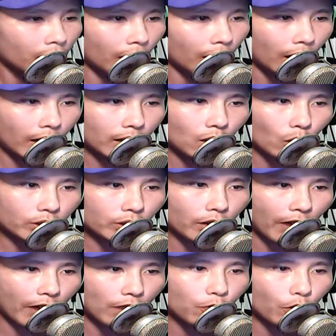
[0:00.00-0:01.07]
kỷ linh lộ ra
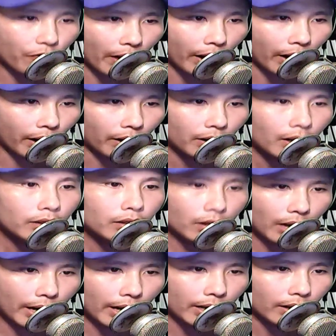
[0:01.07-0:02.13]
vẻ vui vẻ thứ
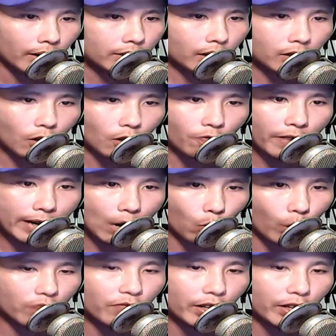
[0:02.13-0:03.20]
này rất giống với đạo
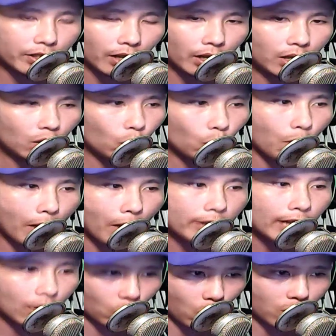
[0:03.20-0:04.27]
quân vân giới của mang
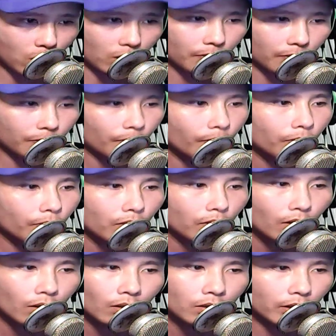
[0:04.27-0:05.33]
nhai quốc
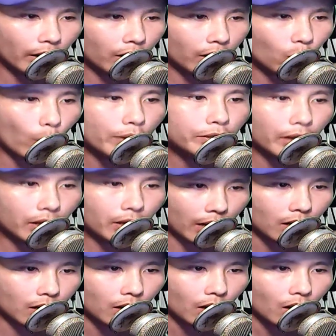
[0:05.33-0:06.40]
những quân sĩ
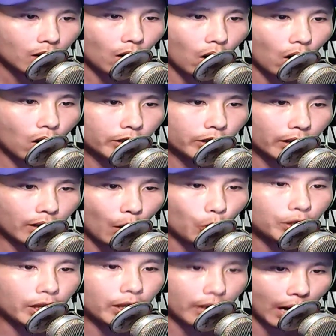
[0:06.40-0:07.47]
này có chiến đấu
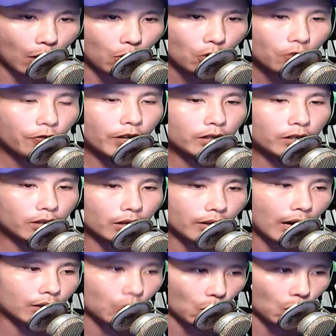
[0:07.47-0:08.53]
chi đạo phi thường
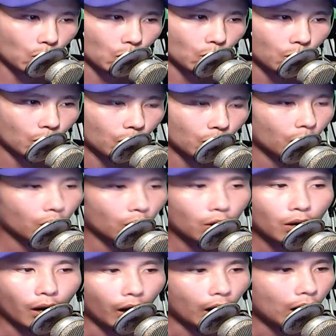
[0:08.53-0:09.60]
đặc thù
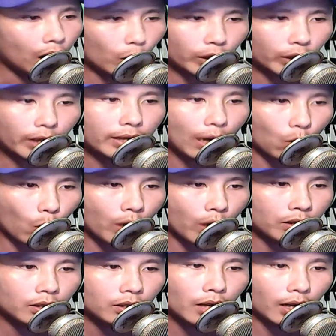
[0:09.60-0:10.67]
lôi tân đạo
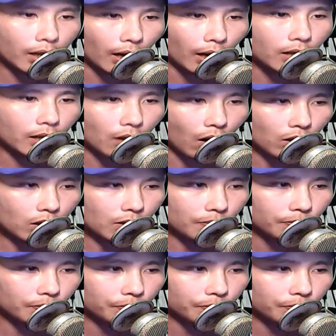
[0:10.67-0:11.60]
quân nhìn kỷ linh nói